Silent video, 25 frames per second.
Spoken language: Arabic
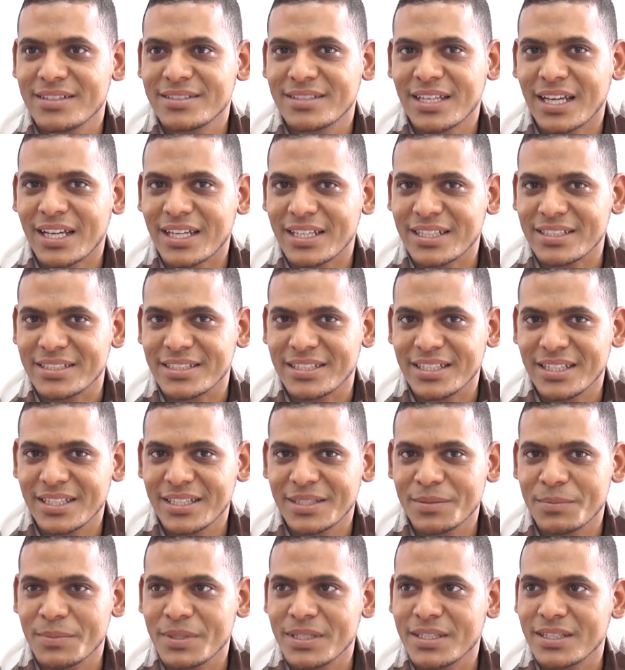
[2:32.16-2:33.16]
تقي
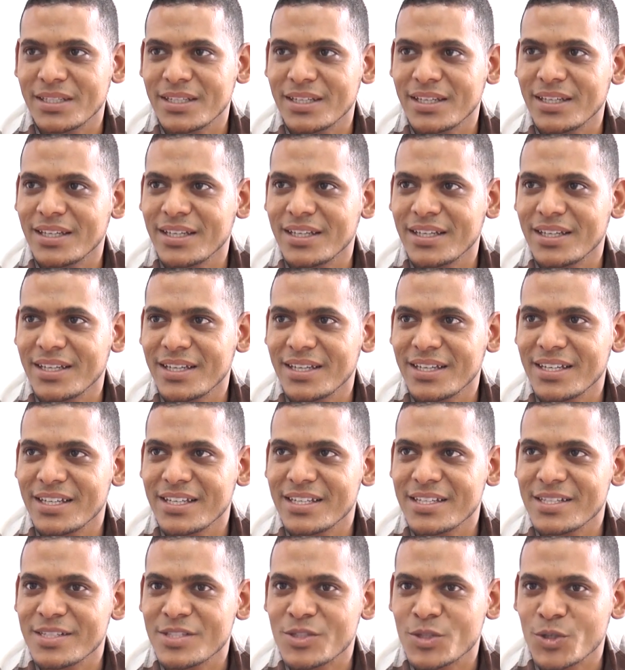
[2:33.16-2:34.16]
الدين من
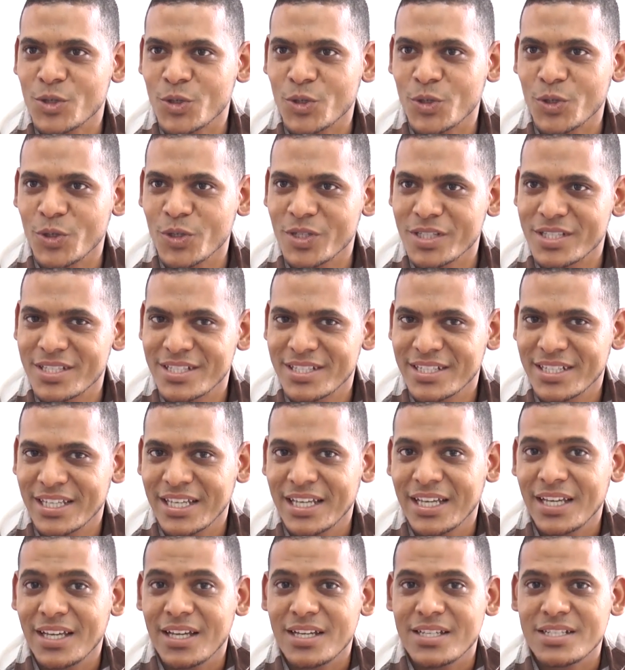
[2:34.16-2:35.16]
آه، تقورت
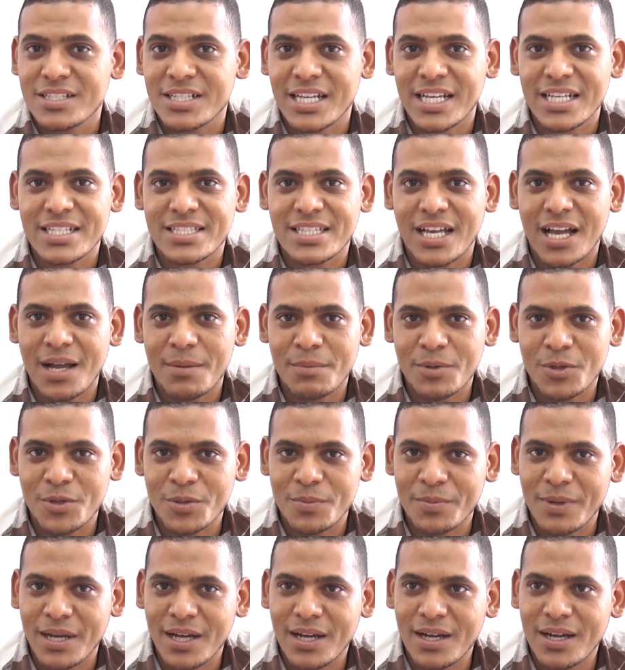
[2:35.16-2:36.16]
جينا نتعاملوا
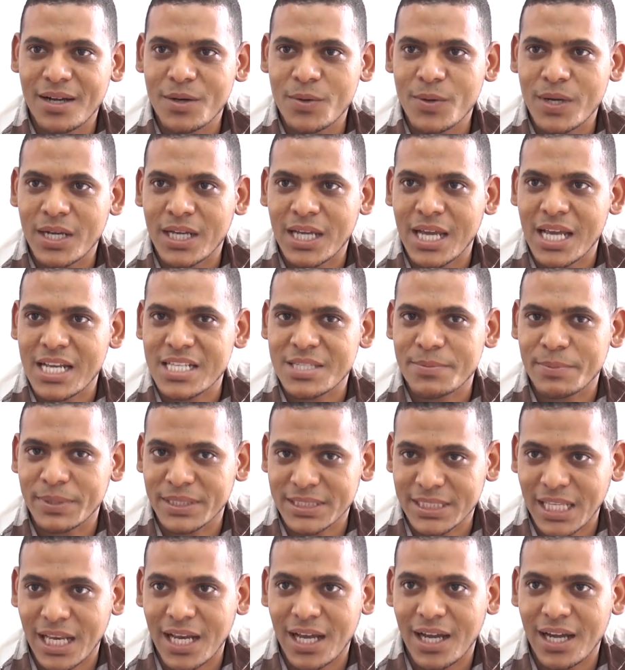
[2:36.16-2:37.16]
مع وكالة بن
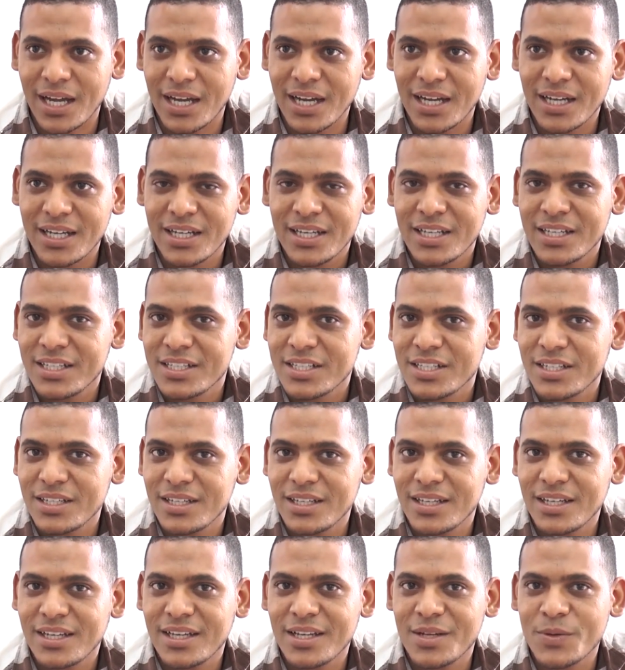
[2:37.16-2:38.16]
طلحة
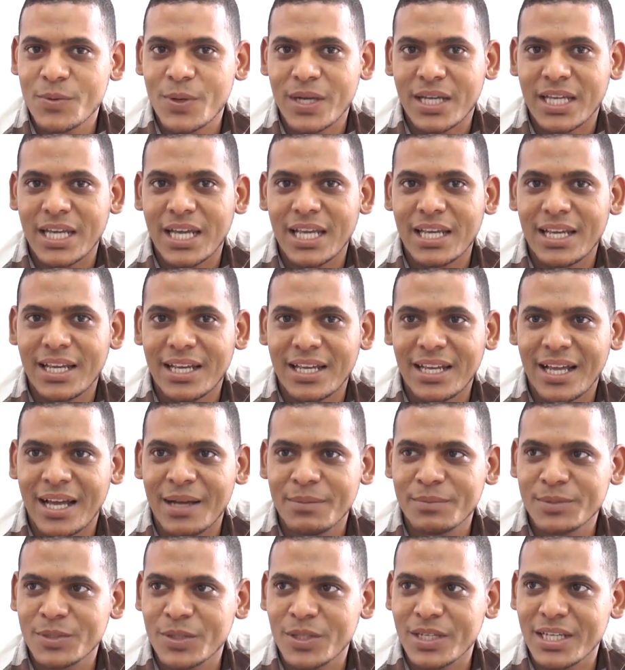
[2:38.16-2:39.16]
آه، الوكالة
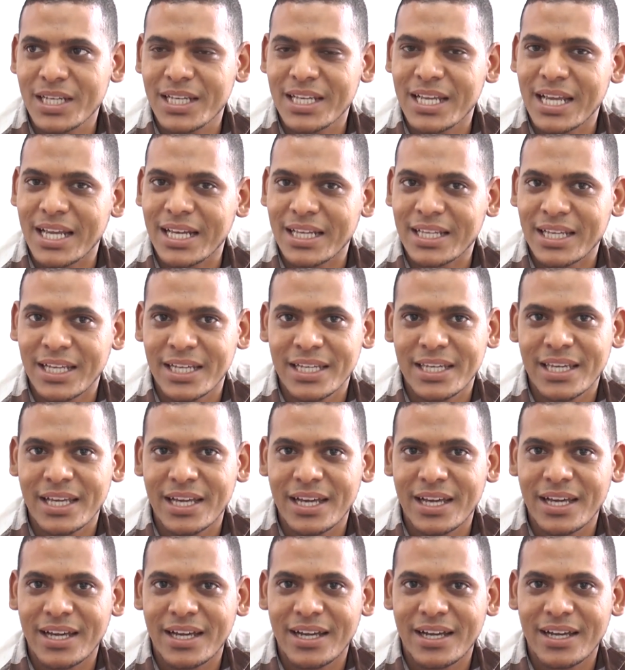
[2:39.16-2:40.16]
الحمد لله
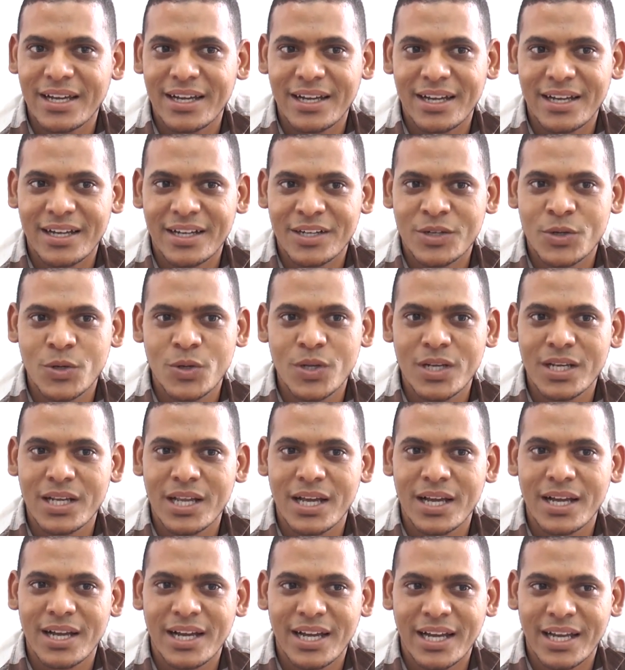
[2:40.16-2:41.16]
لقينا
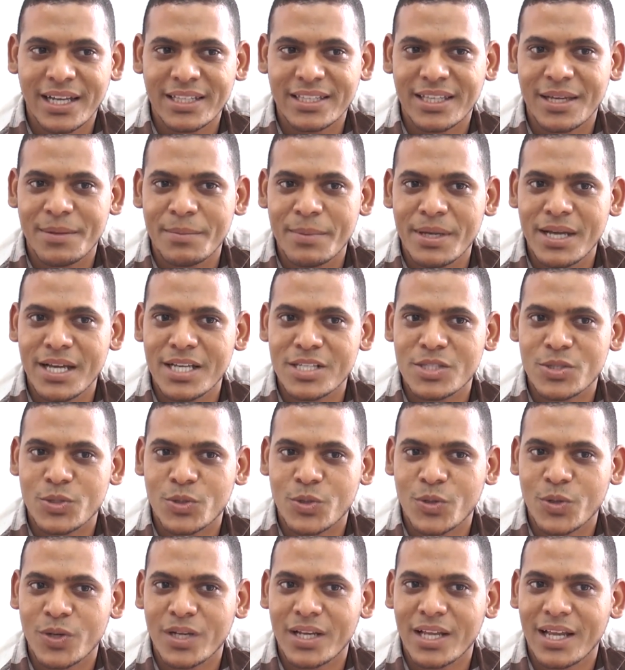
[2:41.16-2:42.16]
كلها خدمات
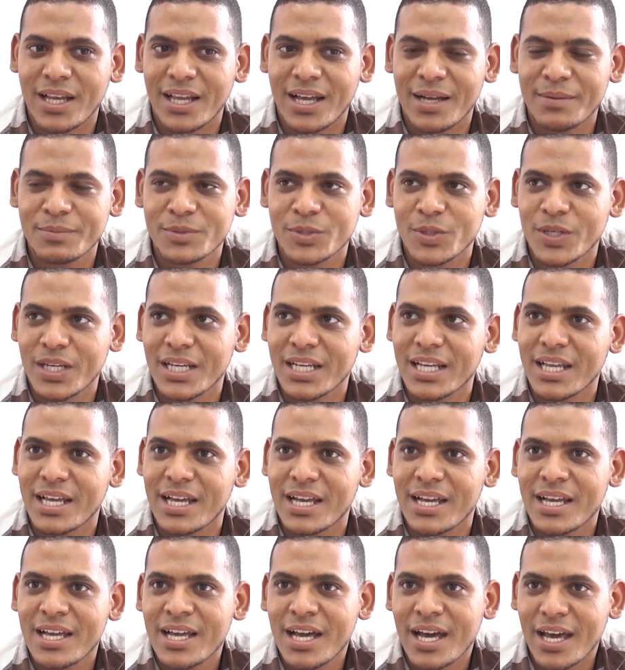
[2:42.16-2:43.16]
وكلها الحمد لله
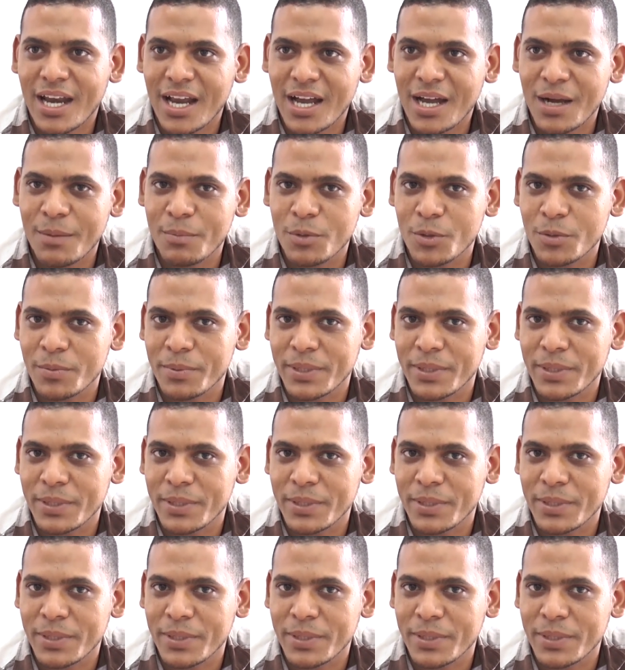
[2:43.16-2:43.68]
رحبوا